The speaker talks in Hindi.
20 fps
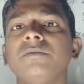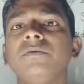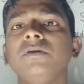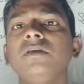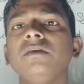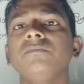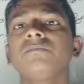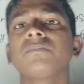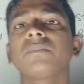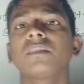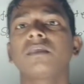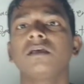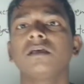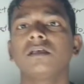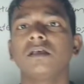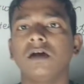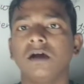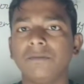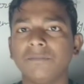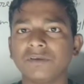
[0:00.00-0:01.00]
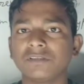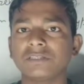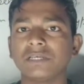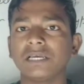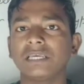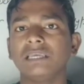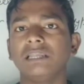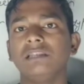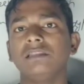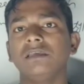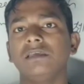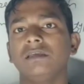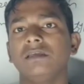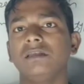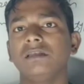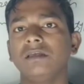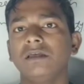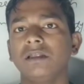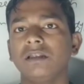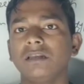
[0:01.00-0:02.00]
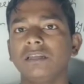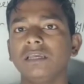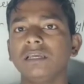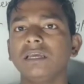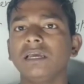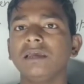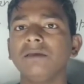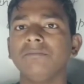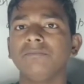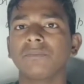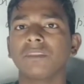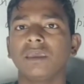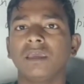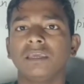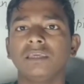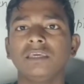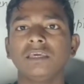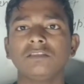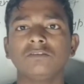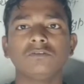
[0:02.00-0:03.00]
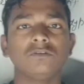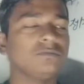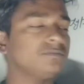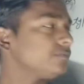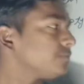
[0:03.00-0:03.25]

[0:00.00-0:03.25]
भी हमेशा के लिए ठीक है ये जो